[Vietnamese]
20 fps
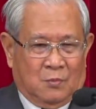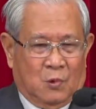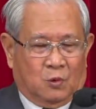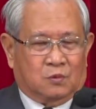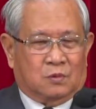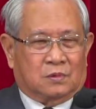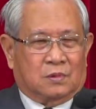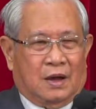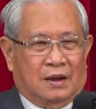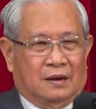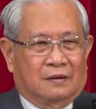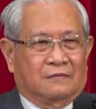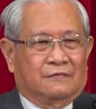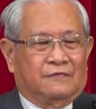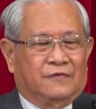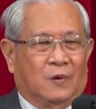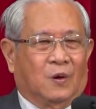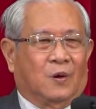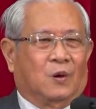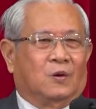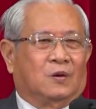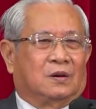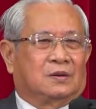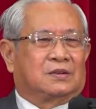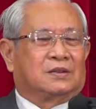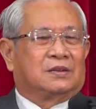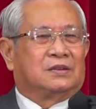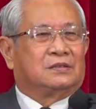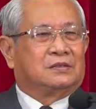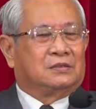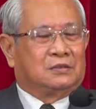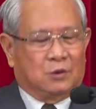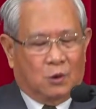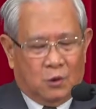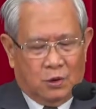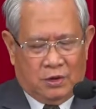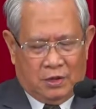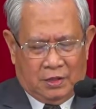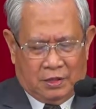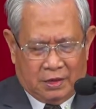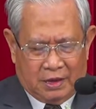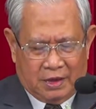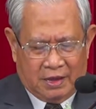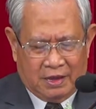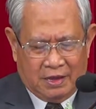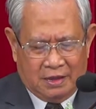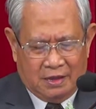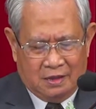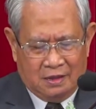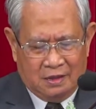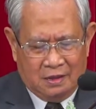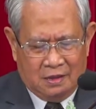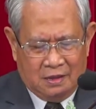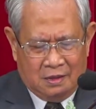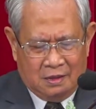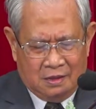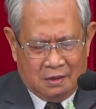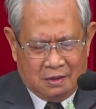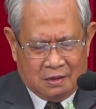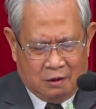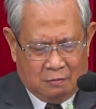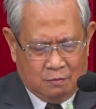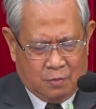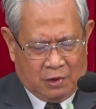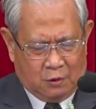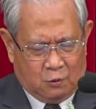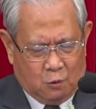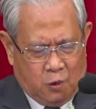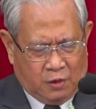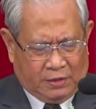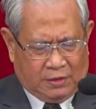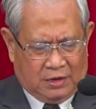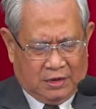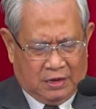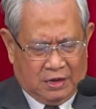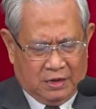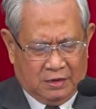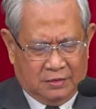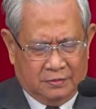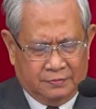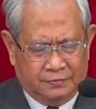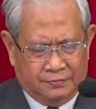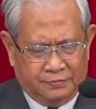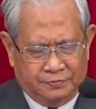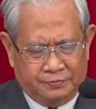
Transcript: Một thành phố ở trên núi thì không bị khuất được.